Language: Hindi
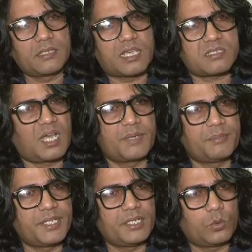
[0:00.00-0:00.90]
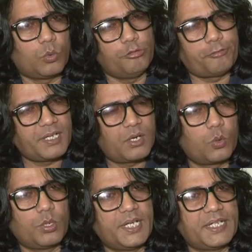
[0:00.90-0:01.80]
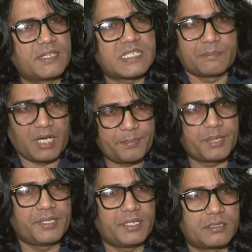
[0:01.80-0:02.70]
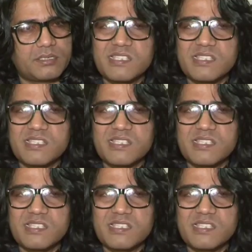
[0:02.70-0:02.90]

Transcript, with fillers: ही दास्तां में मेरी कुल्फियाँ खुल गई हैं जबाँ पे मेरी